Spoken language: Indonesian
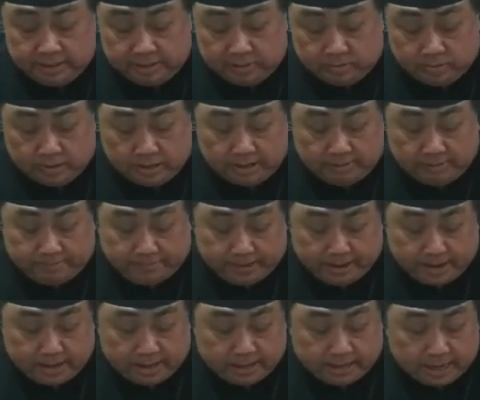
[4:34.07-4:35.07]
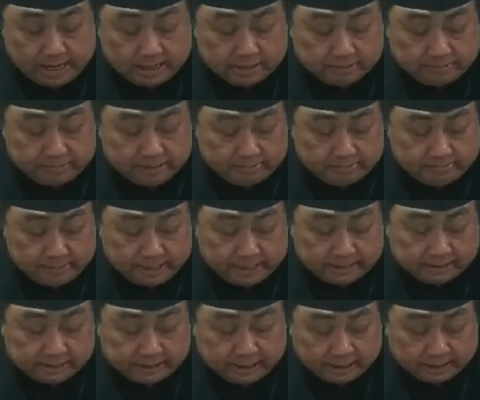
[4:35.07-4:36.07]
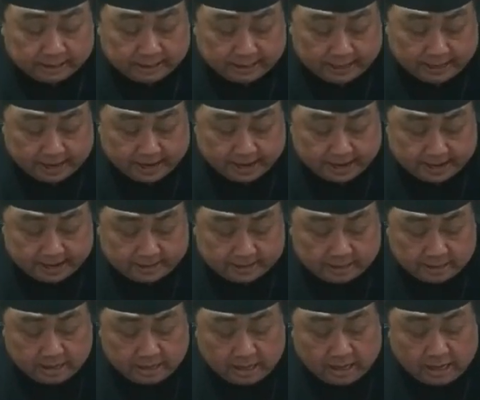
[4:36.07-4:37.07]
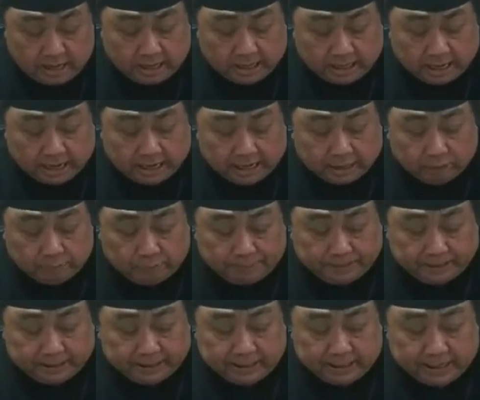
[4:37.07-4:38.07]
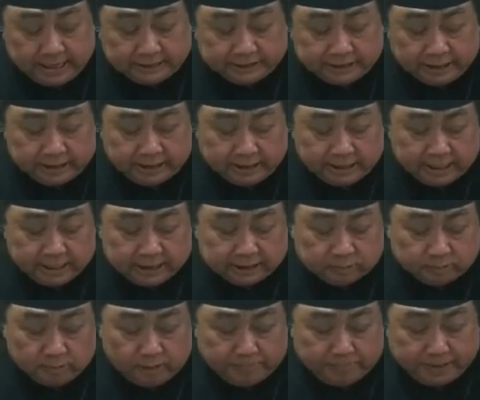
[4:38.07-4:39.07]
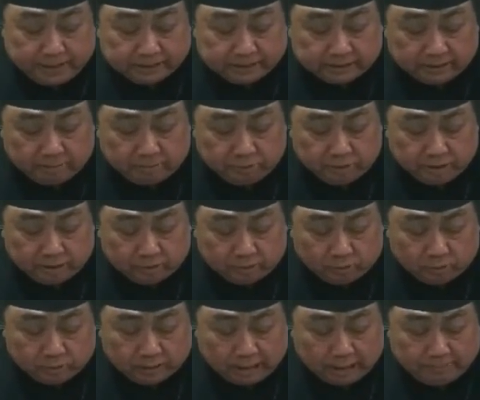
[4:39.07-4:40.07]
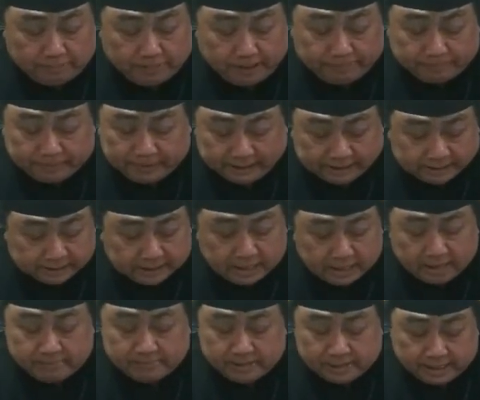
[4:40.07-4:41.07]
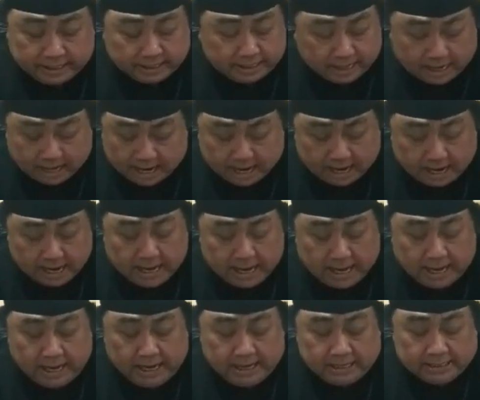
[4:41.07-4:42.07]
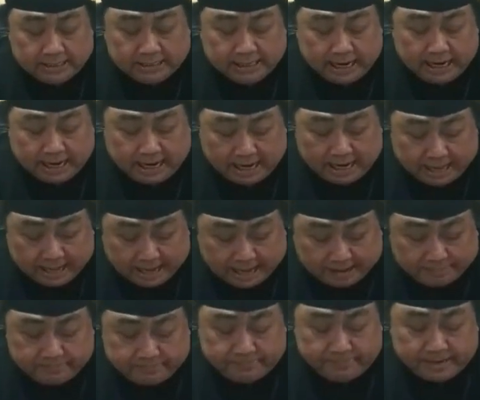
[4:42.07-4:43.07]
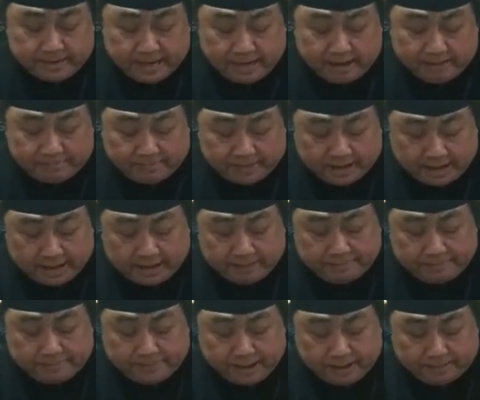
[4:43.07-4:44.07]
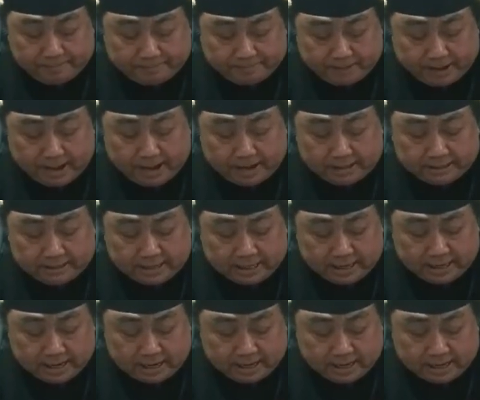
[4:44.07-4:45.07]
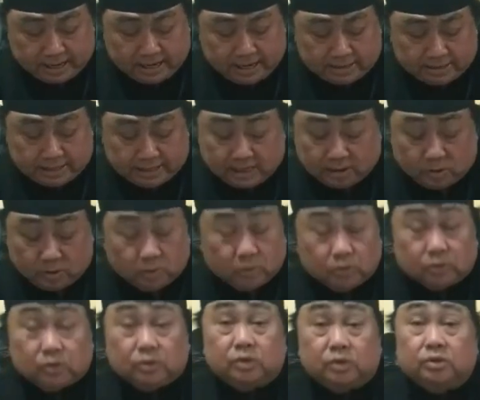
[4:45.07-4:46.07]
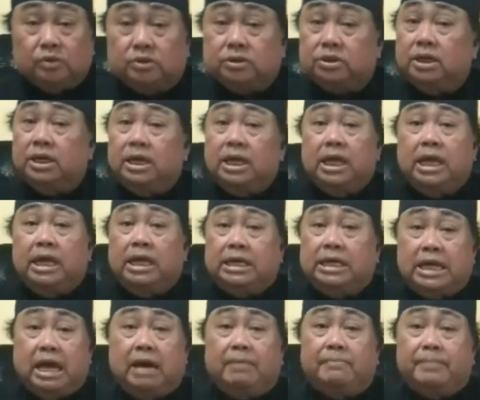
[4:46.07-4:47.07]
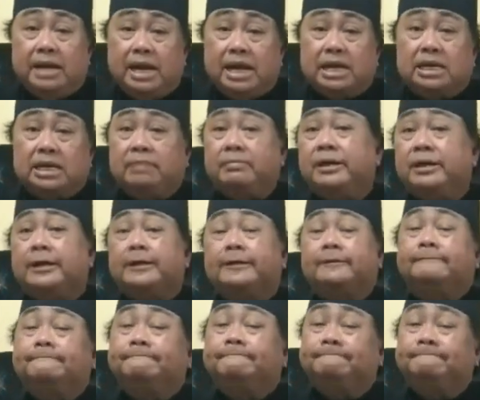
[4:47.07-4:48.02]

28 ayat 19 dikatakan karena itu pergilah jadikanlah semua bangsa muridku dan baptislah mereka dalam nama Bapa dan Anak dan Roh Kudus. Yang benar yang mana?